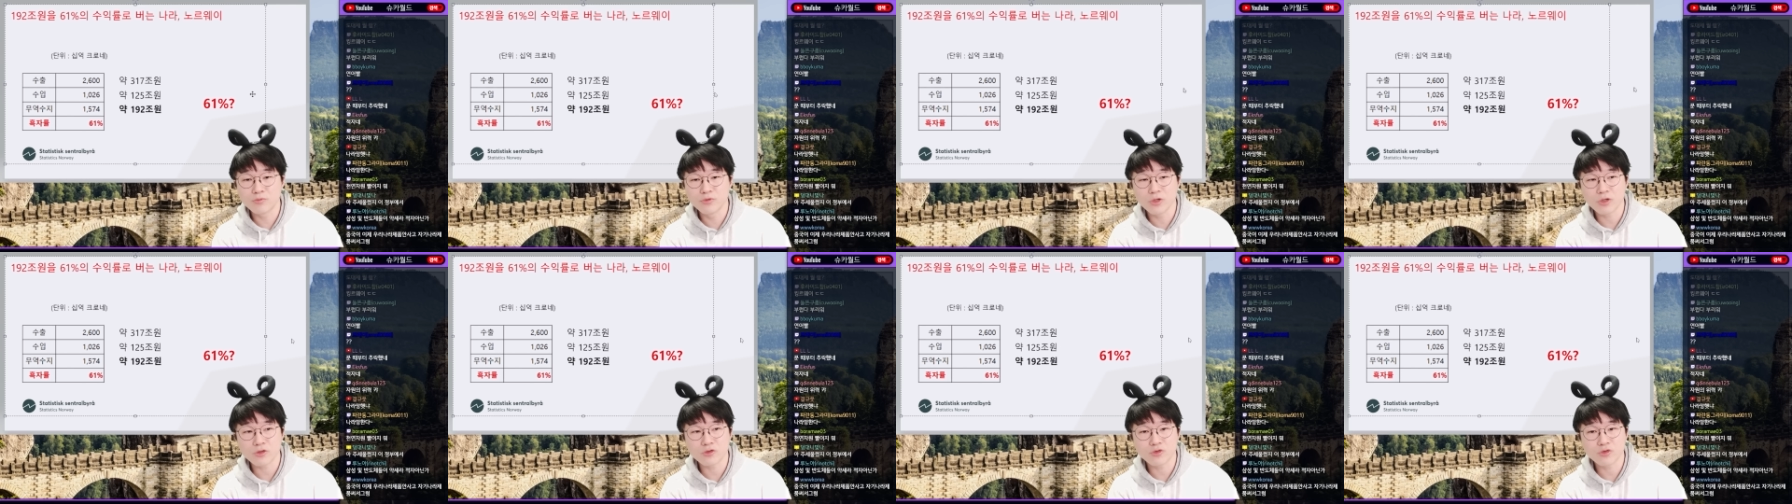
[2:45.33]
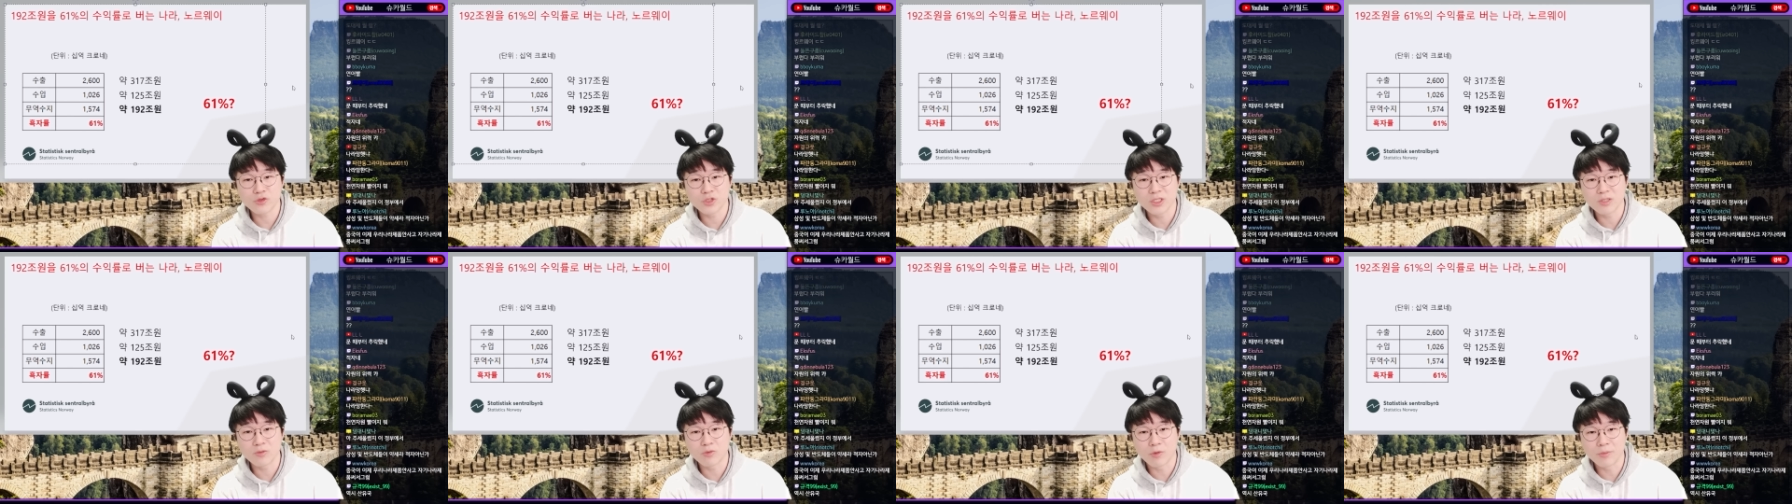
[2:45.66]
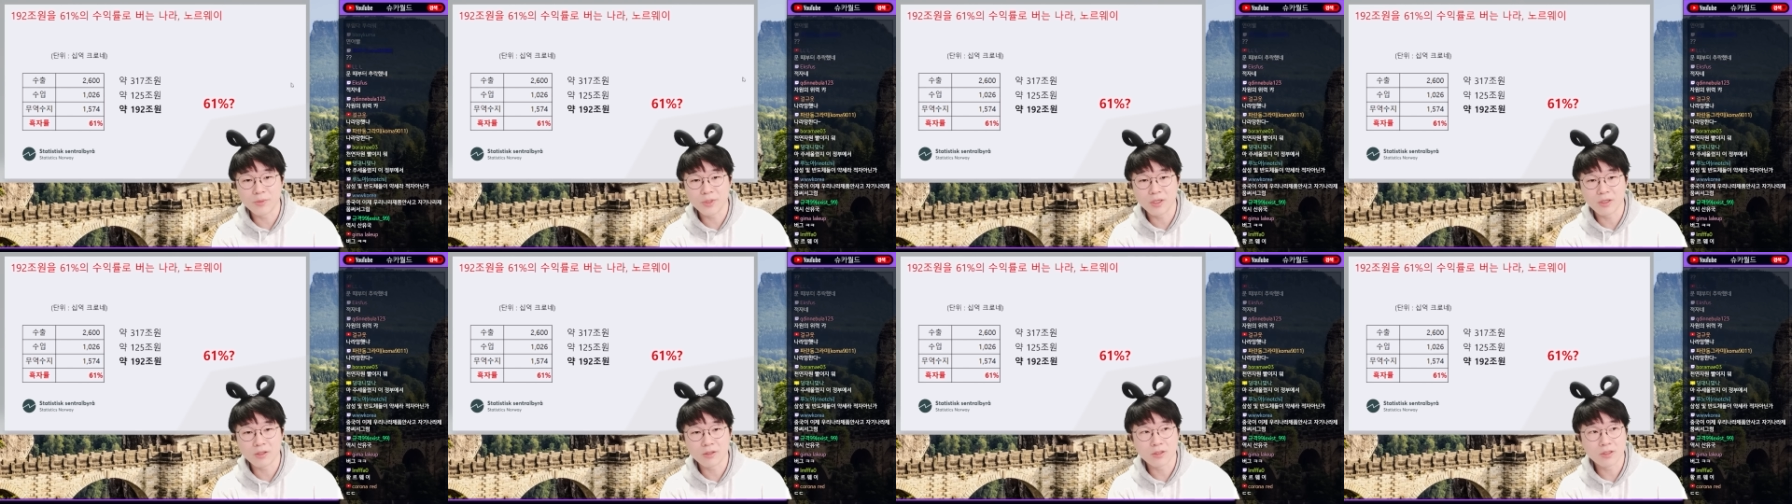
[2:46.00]
무역 수지를
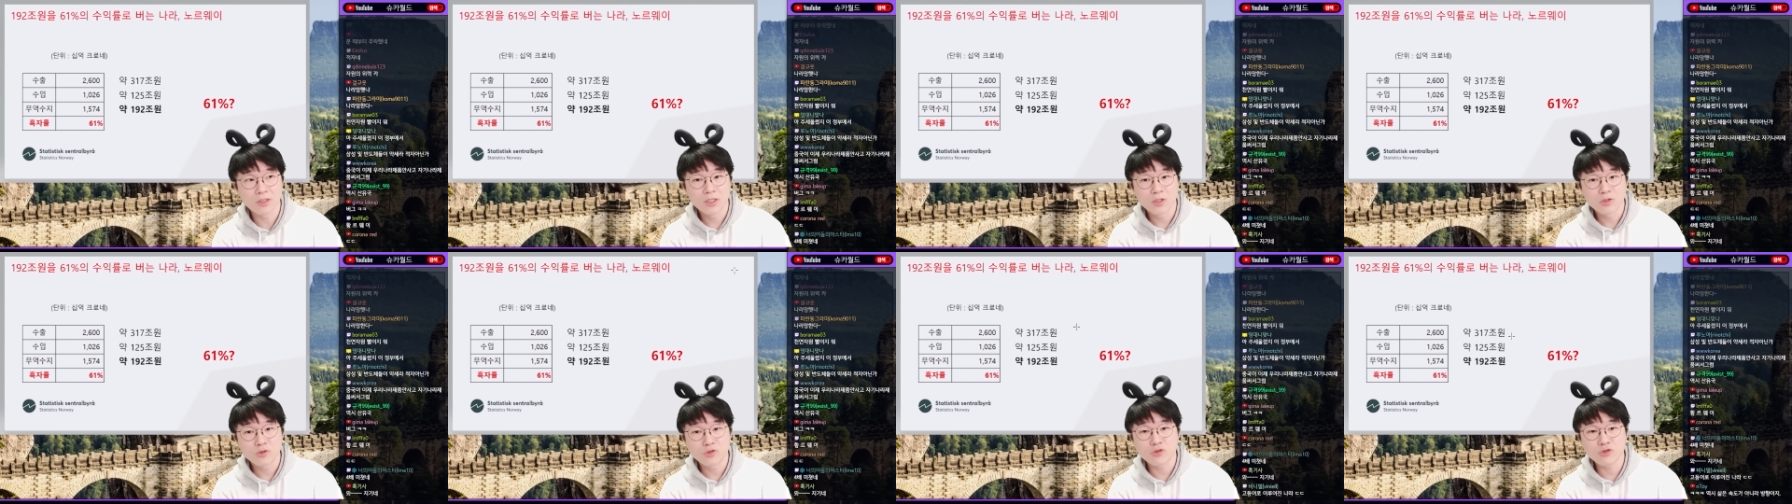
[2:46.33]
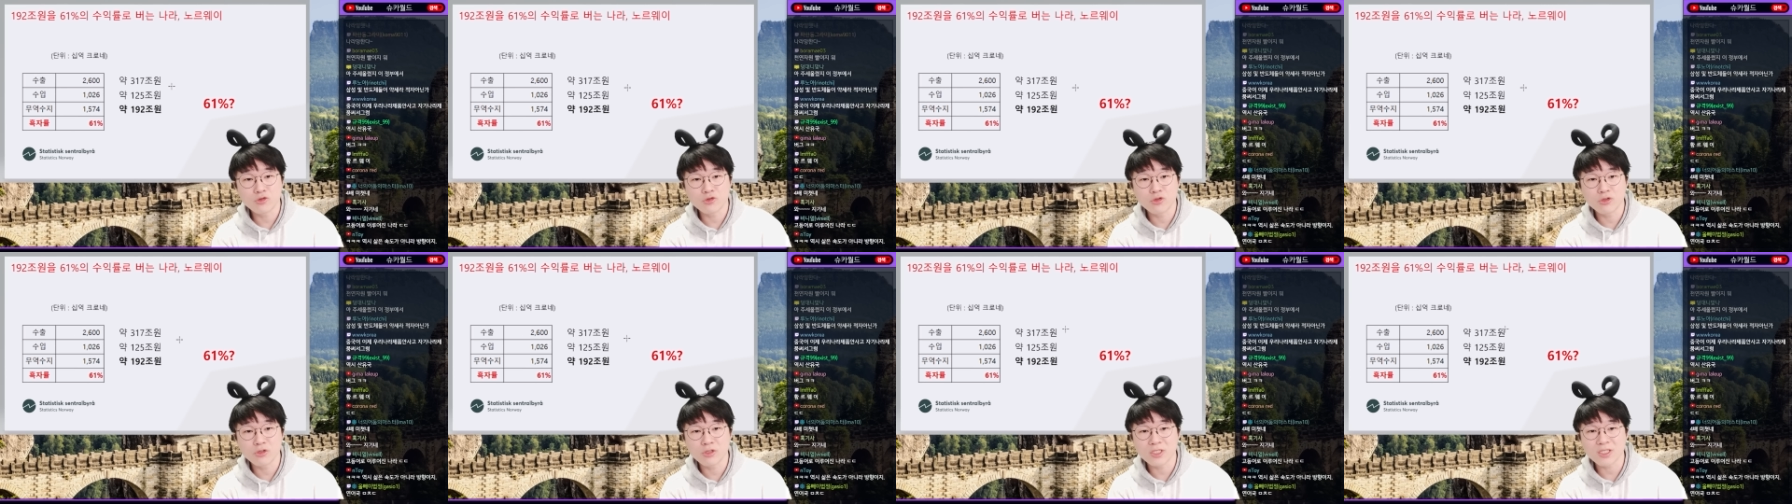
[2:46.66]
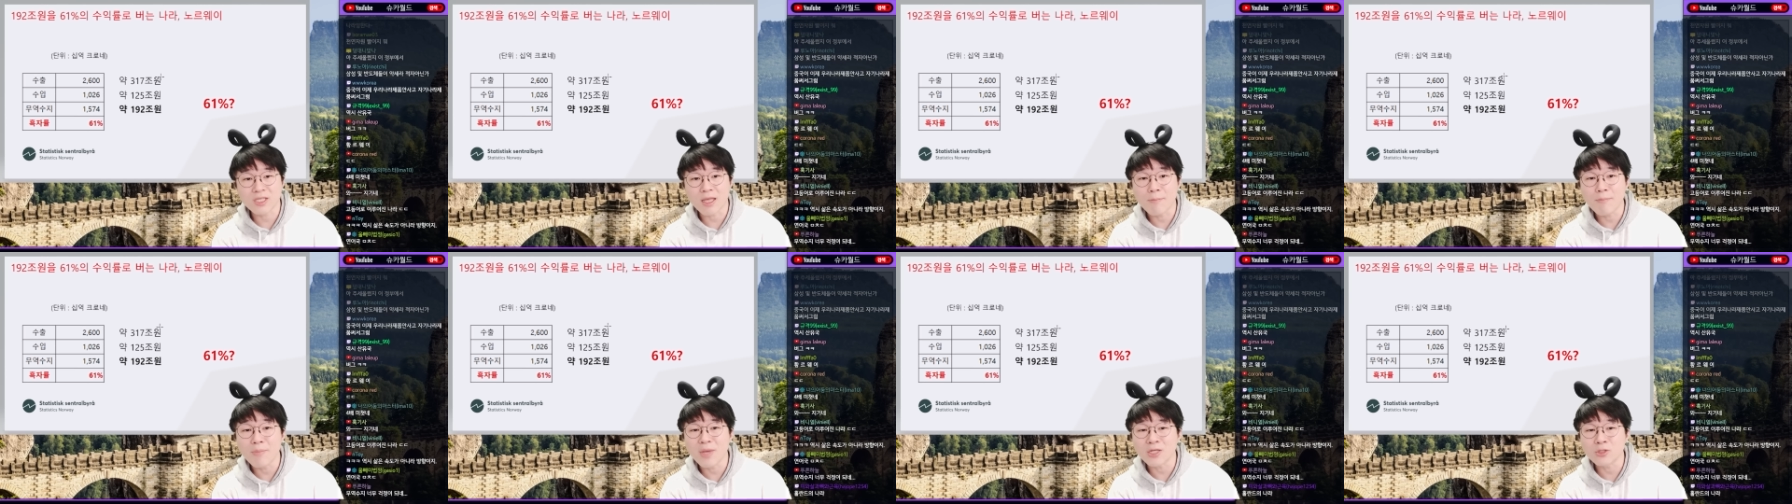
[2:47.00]
보면 수출을
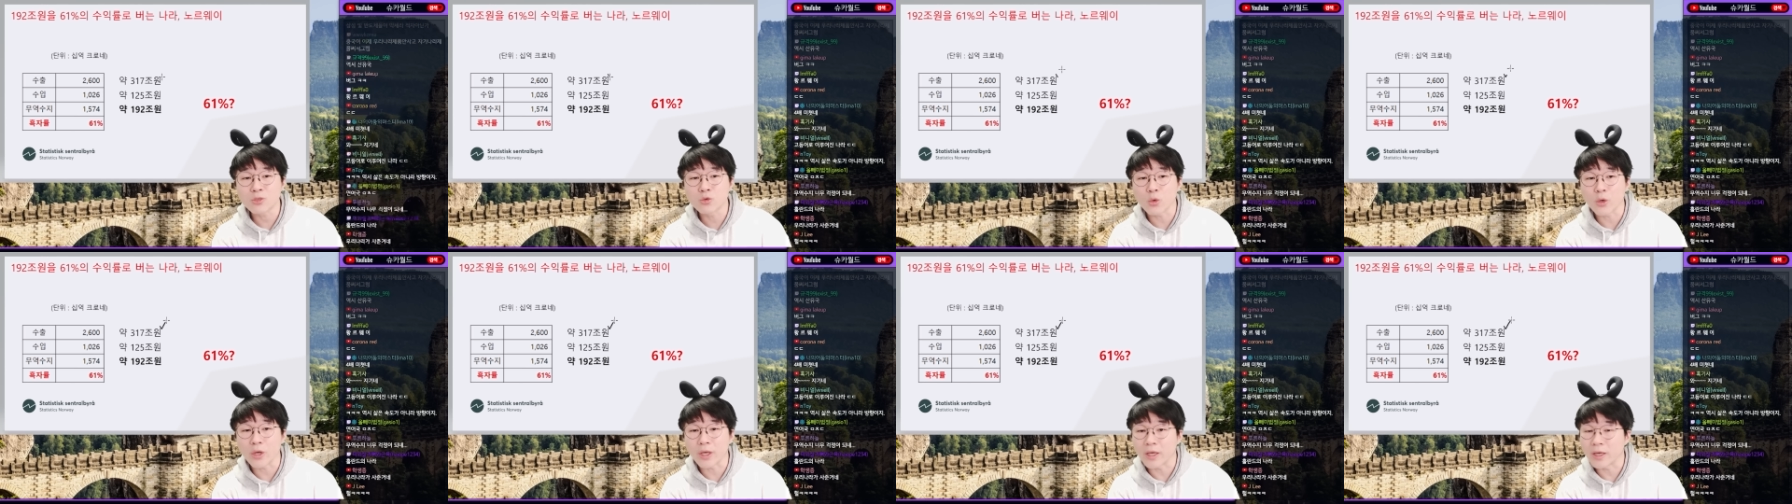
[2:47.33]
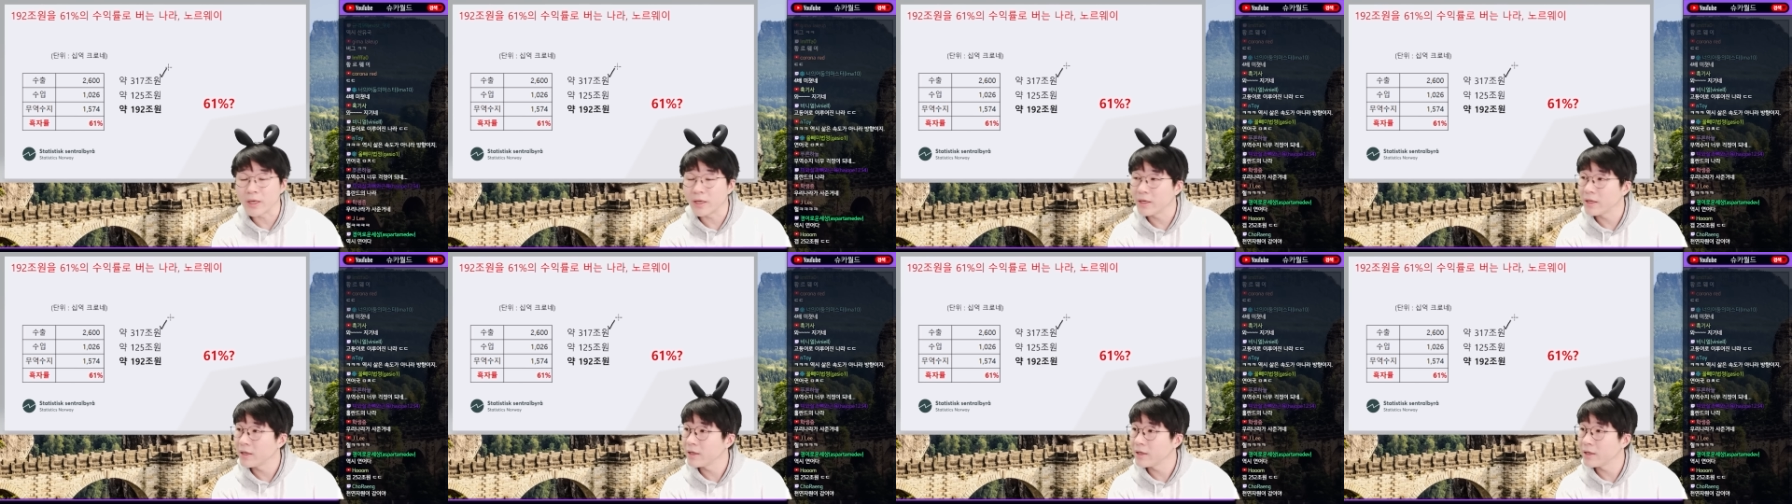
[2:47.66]
300조에